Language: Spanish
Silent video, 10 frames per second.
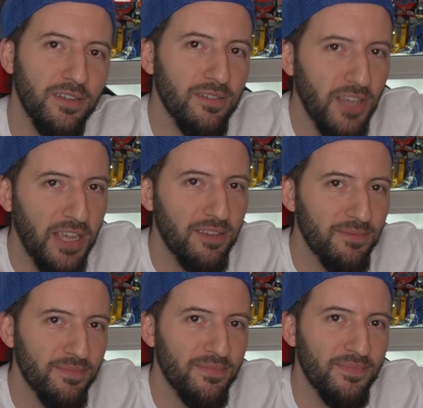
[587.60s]
sí,
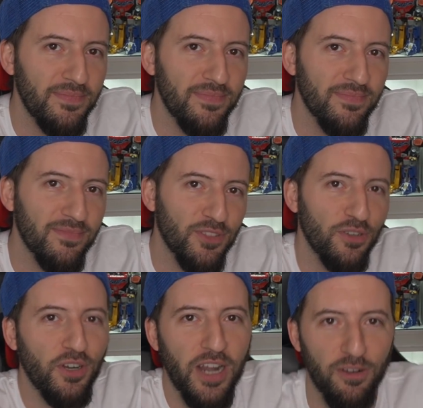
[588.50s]

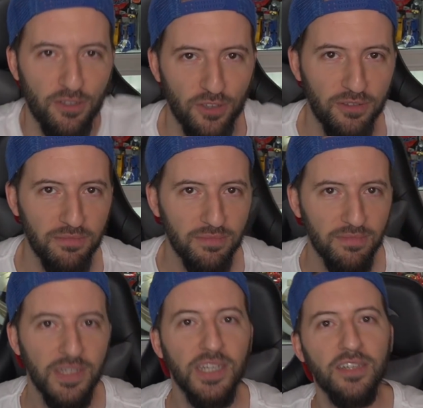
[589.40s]
sonó raro eso.
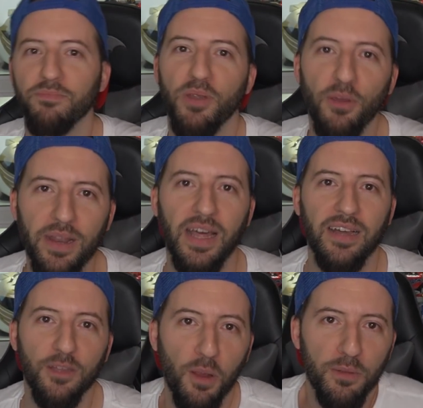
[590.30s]
Pero es verdad,
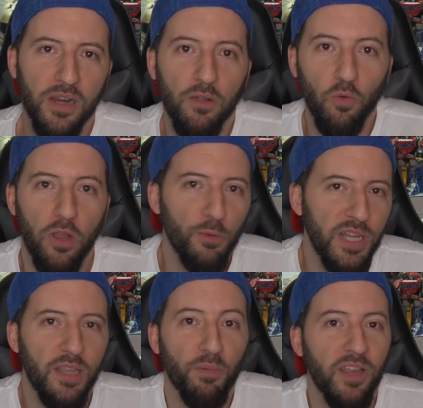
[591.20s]
te voy a mostrar el culo de
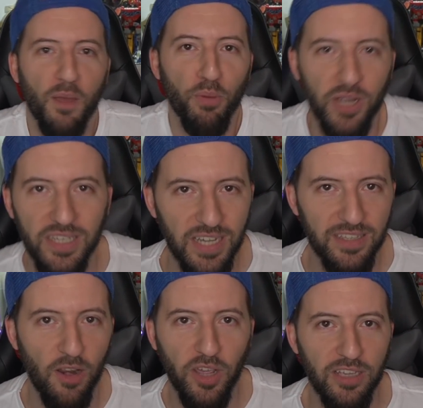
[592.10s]
Britney. ¿Por qué? Porque ella
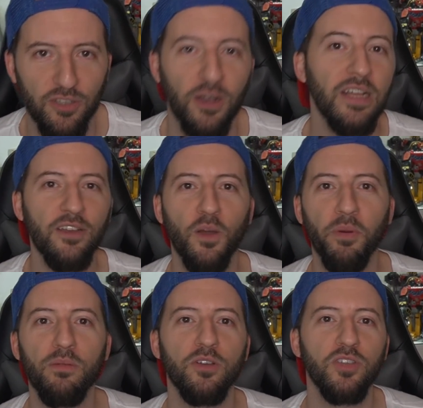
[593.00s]
sí lo quiso. No
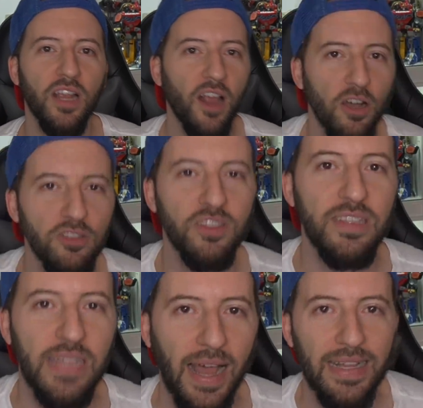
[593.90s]
podemos ir en
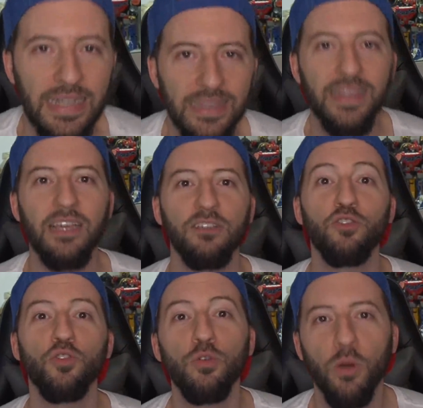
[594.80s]
contra de
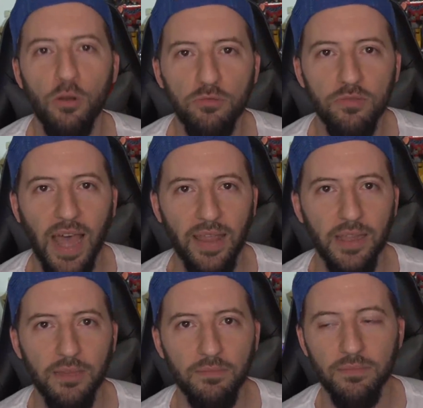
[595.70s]
su voluntad.
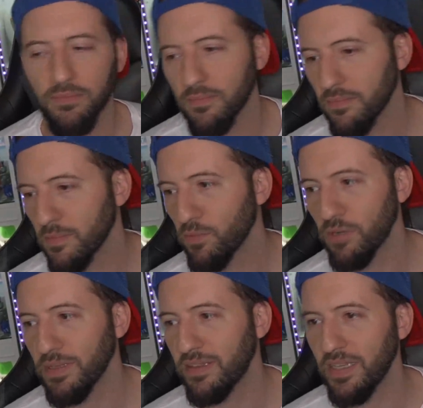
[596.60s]
Bueno,
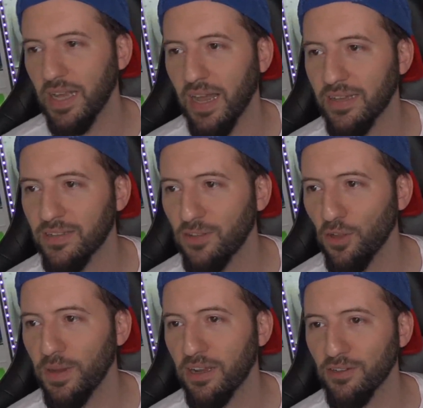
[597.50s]
mentira. Todo
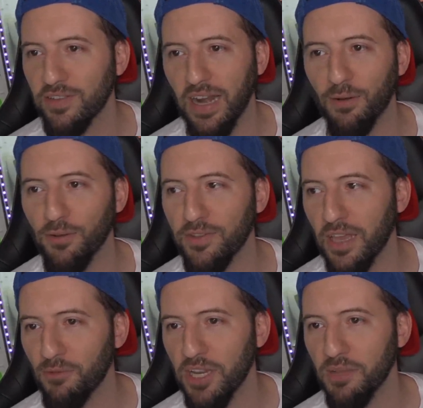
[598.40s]
va en contra de la voluntad
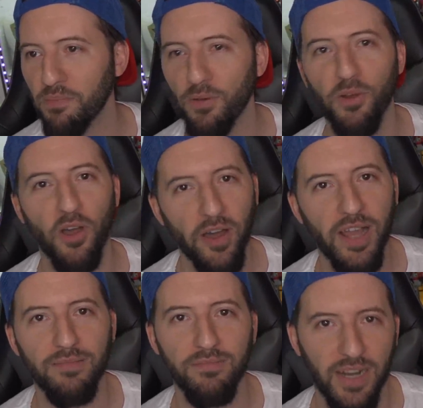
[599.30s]
de Britney, pero bueno,
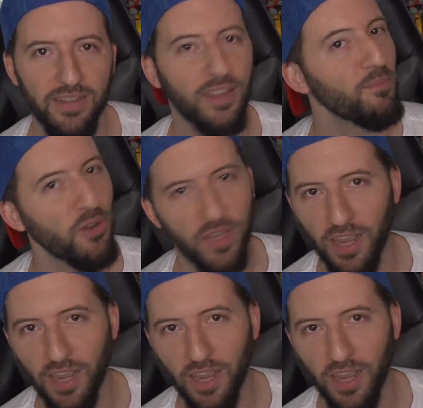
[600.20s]
ahora tratemos de que